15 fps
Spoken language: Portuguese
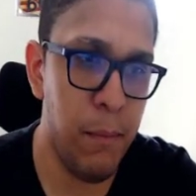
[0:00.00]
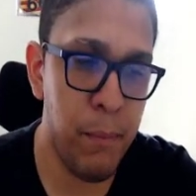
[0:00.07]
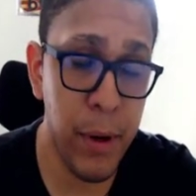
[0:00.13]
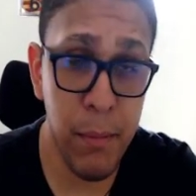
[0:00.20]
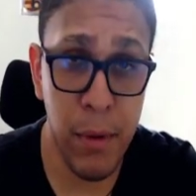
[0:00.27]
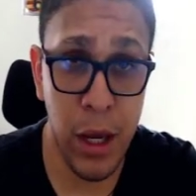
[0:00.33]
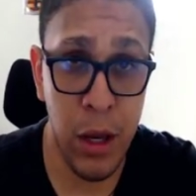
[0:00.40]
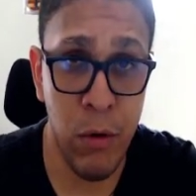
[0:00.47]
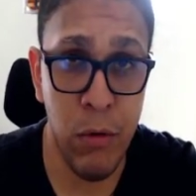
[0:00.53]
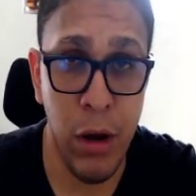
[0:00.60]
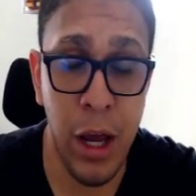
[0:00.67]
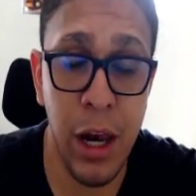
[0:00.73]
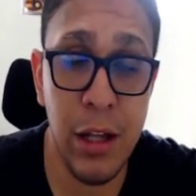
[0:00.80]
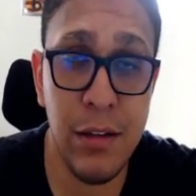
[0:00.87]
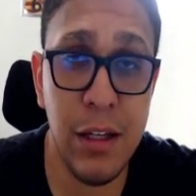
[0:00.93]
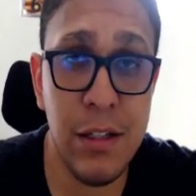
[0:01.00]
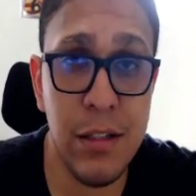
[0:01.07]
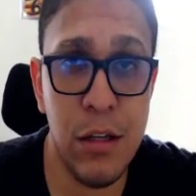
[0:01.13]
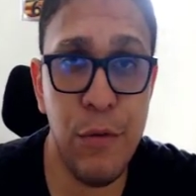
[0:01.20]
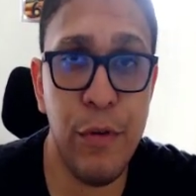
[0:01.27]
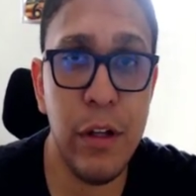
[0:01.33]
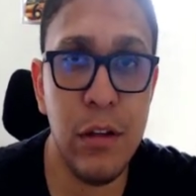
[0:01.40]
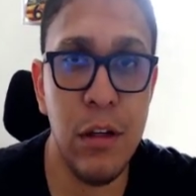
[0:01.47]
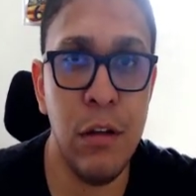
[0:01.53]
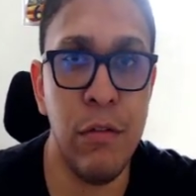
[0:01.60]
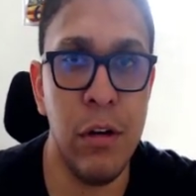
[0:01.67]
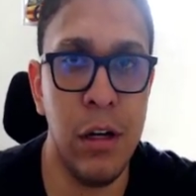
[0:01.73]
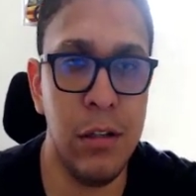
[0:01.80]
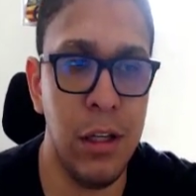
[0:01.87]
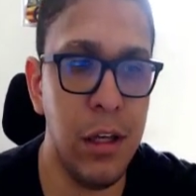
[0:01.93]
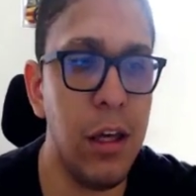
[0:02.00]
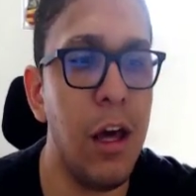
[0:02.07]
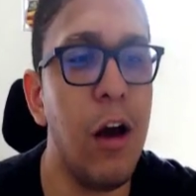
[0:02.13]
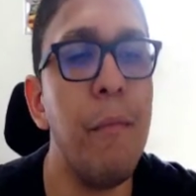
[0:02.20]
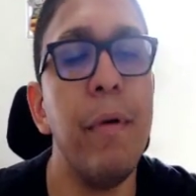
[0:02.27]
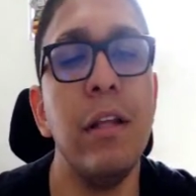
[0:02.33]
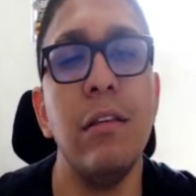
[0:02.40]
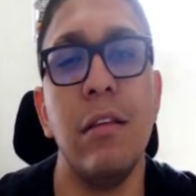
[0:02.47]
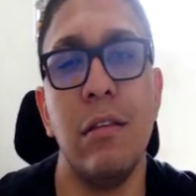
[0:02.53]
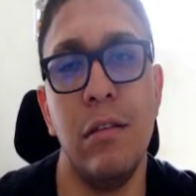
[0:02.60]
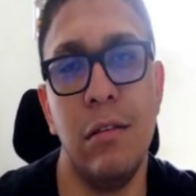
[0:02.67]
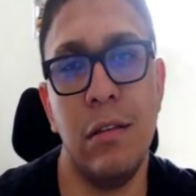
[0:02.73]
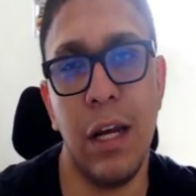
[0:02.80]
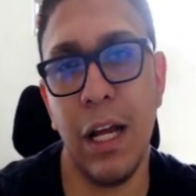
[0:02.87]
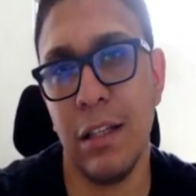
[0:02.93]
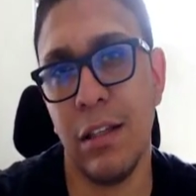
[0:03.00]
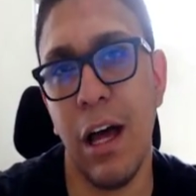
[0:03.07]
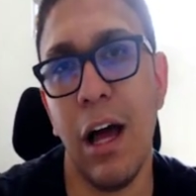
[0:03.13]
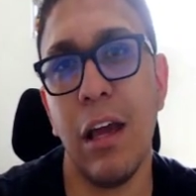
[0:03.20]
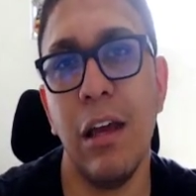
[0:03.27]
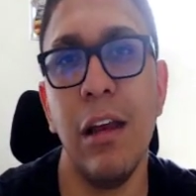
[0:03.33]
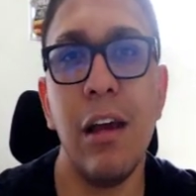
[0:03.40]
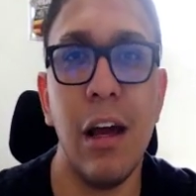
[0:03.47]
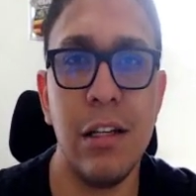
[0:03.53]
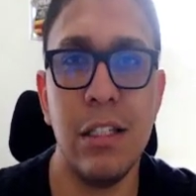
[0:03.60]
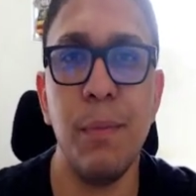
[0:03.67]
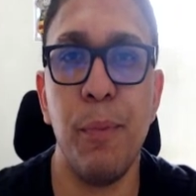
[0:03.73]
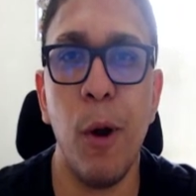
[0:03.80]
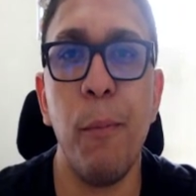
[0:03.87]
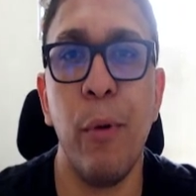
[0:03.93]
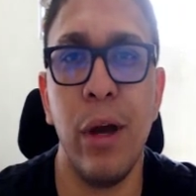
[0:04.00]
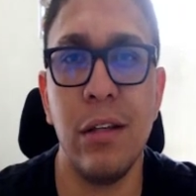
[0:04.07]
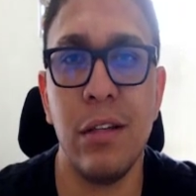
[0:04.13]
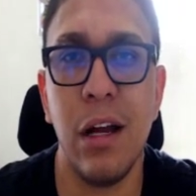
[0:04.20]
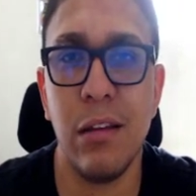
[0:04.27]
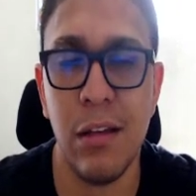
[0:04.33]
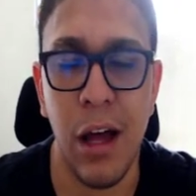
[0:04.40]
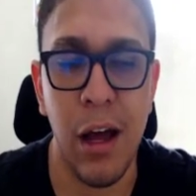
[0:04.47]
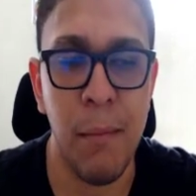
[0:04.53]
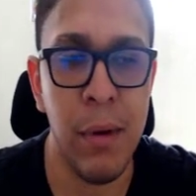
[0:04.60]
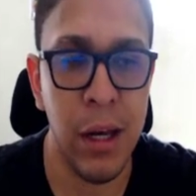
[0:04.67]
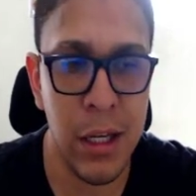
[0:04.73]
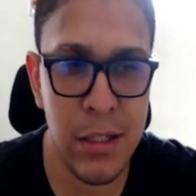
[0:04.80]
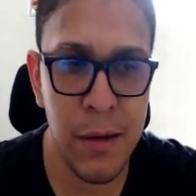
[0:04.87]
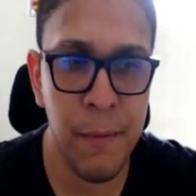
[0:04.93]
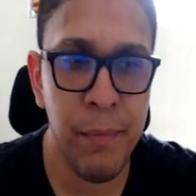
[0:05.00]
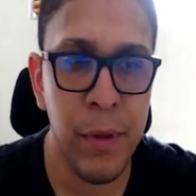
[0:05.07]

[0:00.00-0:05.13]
Primeiro, ela tem que ser efetiva, ela tem que realmente tratar aquilo que ela se propõe a tratar, beleza?